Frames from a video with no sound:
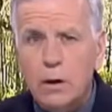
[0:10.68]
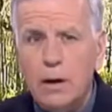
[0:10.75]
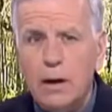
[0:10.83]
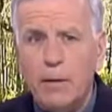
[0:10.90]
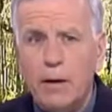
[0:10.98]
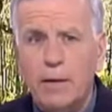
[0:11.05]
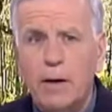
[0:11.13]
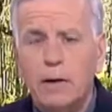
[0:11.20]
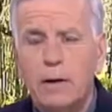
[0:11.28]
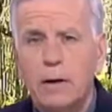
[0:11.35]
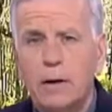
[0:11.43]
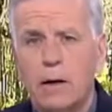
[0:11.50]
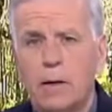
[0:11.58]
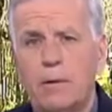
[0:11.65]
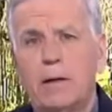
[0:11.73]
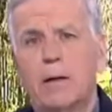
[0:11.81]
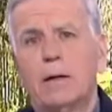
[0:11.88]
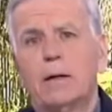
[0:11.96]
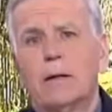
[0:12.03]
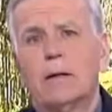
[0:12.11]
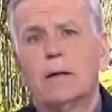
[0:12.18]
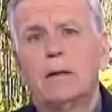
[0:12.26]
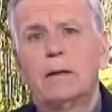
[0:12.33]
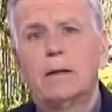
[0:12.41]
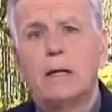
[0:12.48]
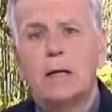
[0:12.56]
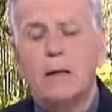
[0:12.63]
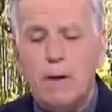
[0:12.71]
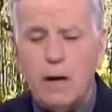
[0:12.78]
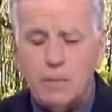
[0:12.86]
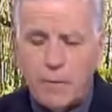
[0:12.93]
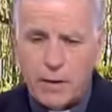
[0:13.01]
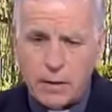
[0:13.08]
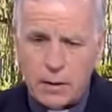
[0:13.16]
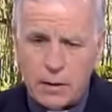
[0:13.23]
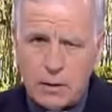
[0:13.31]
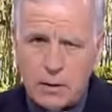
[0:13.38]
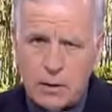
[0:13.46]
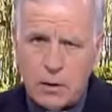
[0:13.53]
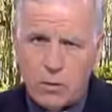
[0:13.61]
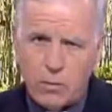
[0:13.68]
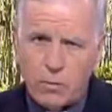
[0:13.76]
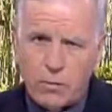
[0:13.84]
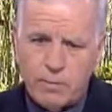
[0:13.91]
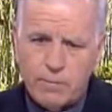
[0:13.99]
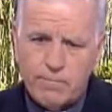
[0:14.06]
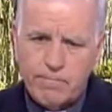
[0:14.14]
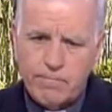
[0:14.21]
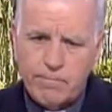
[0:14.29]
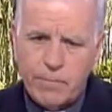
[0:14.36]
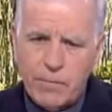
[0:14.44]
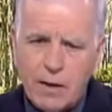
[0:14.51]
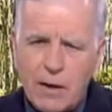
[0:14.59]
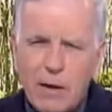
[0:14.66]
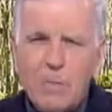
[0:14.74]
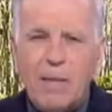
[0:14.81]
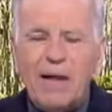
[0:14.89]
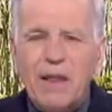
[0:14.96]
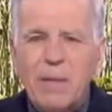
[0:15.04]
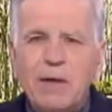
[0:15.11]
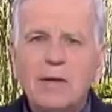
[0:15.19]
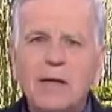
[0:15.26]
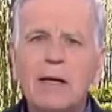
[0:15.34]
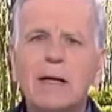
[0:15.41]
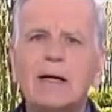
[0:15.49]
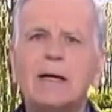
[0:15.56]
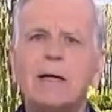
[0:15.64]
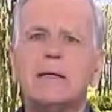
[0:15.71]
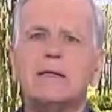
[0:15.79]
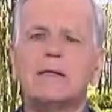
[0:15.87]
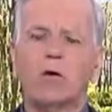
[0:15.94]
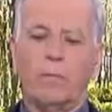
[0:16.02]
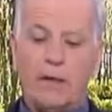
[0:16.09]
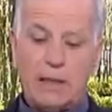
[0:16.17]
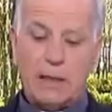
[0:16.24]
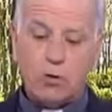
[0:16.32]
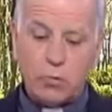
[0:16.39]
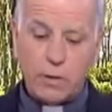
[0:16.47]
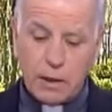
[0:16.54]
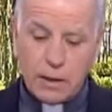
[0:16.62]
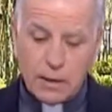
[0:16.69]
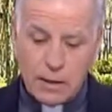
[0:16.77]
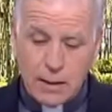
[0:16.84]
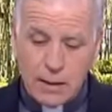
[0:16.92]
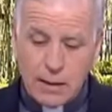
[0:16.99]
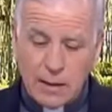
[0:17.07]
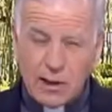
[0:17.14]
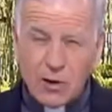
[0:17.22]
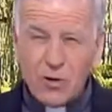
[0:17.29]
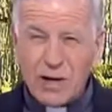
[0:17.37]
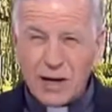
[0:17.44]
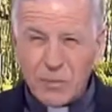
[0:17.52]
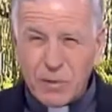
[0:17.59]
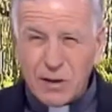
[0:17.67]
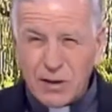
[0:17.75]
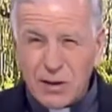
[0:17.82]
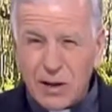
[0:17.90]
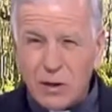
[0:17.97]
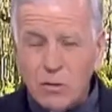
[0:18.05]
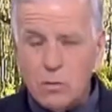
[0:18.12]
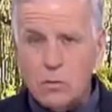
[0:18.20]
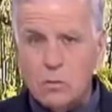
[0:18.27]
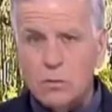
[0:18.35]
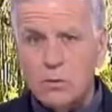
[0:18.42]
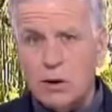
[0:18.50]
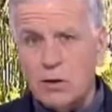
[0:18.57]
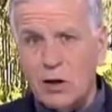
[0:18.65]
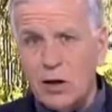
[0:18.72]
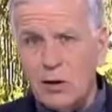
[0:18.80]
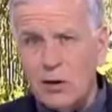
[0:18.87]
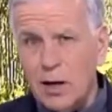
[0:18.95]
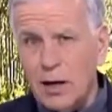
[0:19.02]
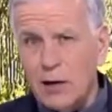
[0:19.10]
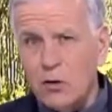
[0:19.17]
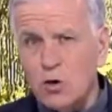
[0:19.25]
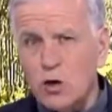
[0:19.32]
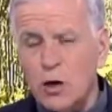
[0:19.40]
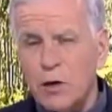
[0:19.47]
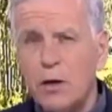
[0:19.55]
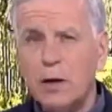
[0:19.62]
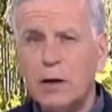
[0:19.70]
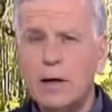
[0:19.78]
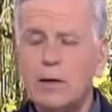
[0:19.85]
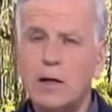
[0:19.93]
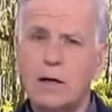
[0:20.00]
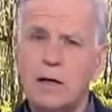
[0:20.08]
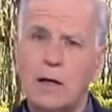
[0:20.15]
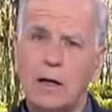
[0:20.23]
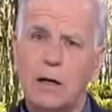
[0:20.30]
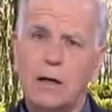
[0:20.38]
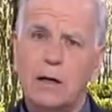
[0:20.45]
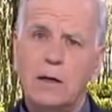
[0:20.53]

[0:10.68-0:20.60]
y la verdad y la vida. Nadie va al Padre sino por mí. Parece mentira que, si lo pensamos bien, que un carpintero de 30 años que cierra el taller